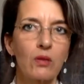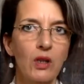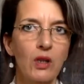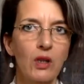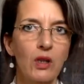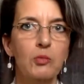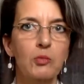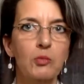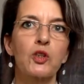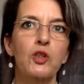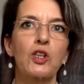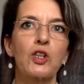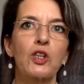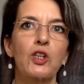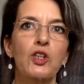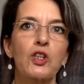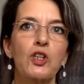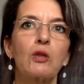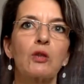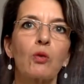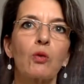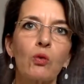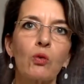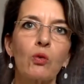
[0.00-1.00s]
Und das
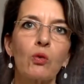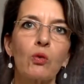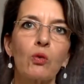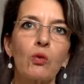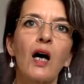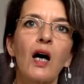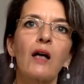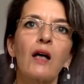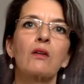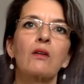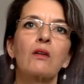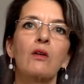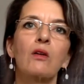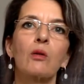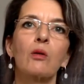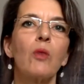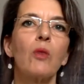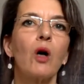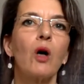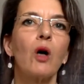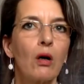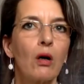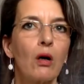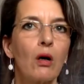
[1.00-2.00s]
geschieht unter
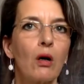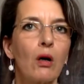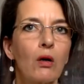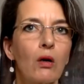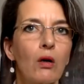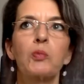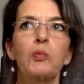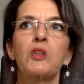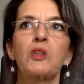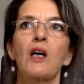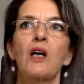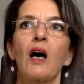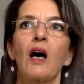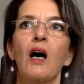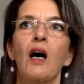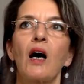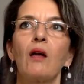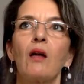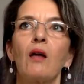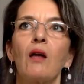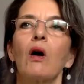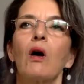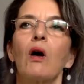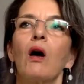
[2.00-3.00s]
anderem durch
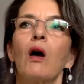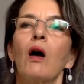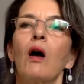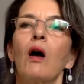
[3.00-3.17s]
Bezahlung